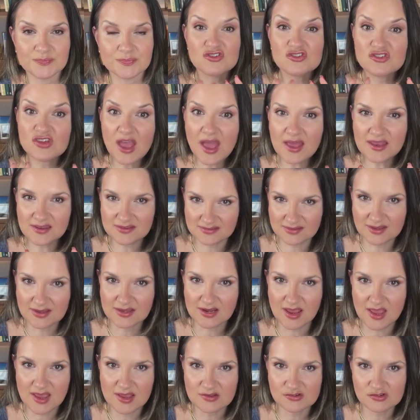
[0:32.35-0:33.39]
Gera essa
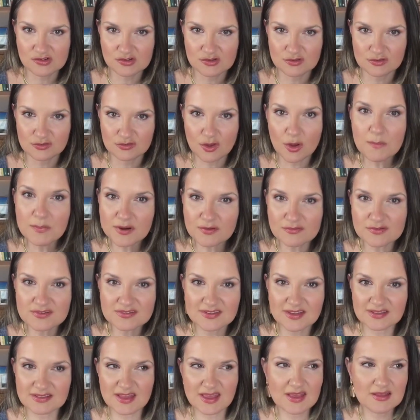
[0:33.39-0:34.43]
greve só para
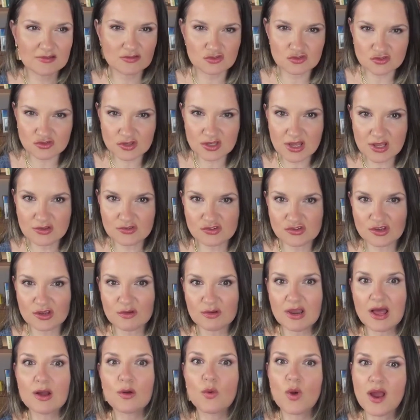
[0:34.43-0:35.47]
você ter
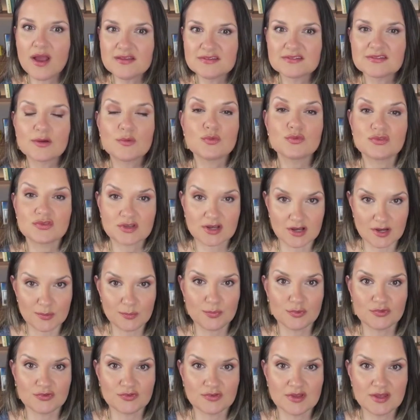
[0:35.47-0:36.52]
direitinho lá quais são os
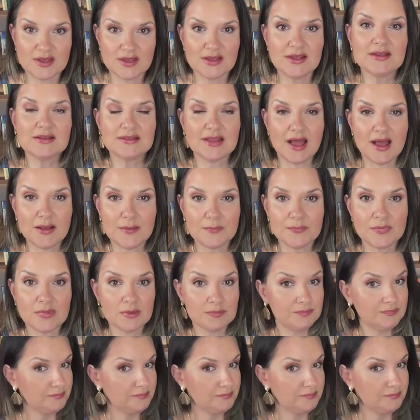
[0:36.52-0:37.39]
campos, tá?